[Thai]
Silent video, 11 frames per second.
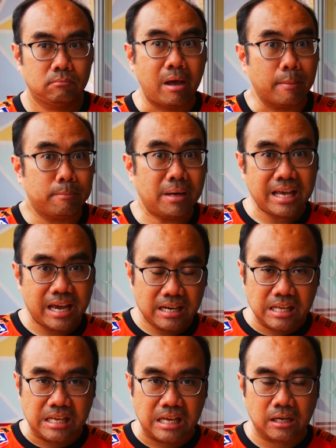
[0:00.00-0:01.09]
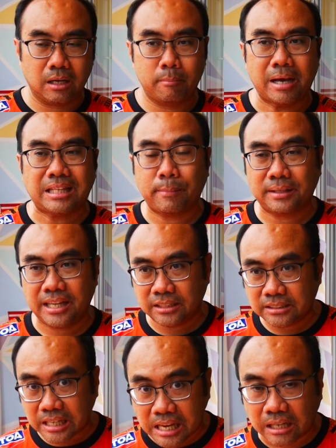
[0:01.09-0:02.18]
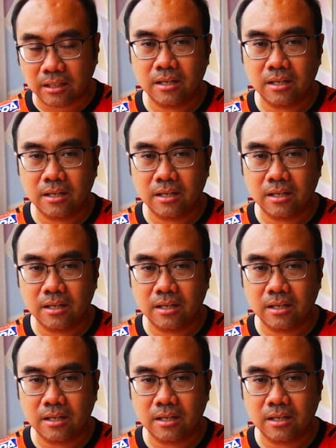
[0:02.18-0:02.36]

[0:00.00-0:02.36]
แบบไม่ใหญ่ดี หรือแม้แต่ประเทศจีน